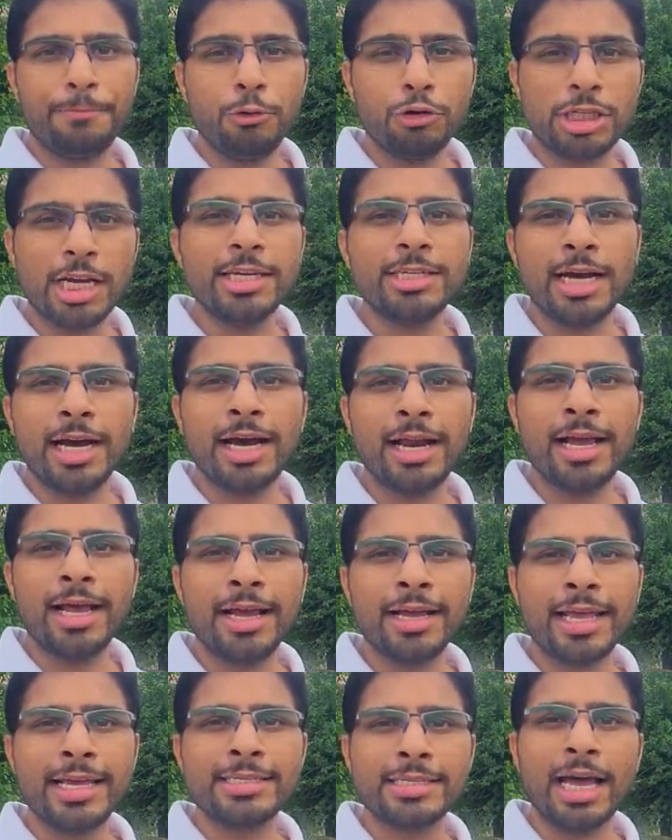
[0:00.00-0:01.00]
पूछा जा रहा
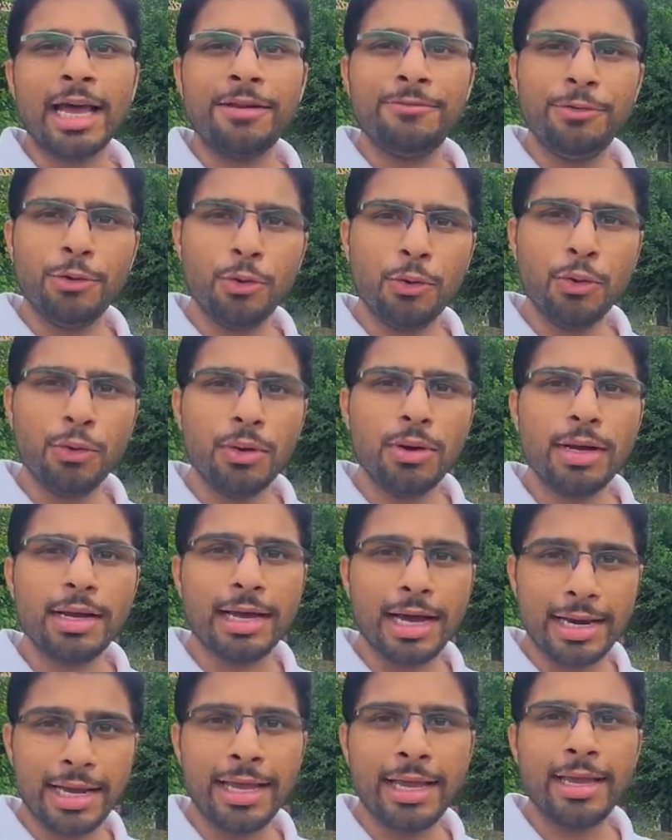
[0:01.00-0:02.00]
है कि इसका रिव्यू
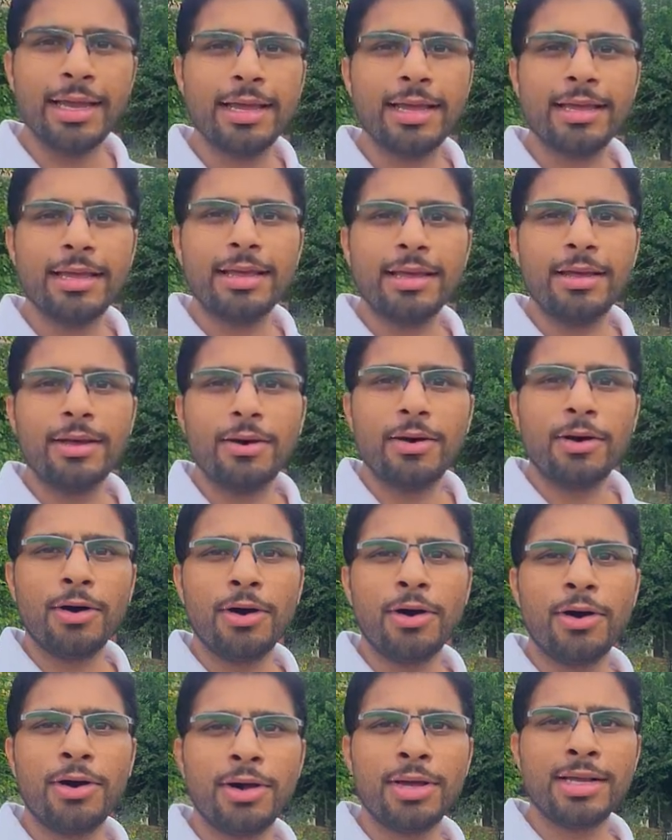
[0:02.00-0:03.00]
करें
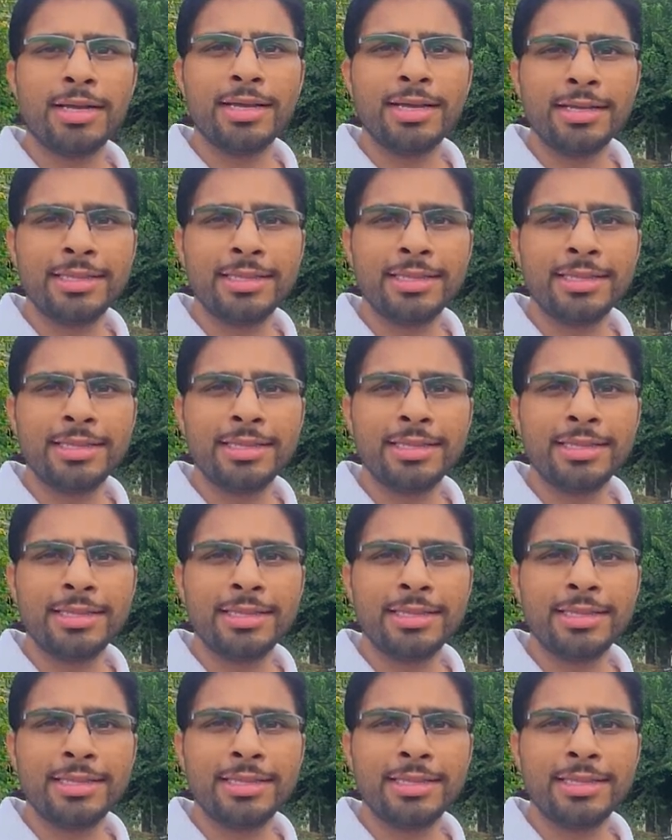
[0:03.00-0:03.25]
और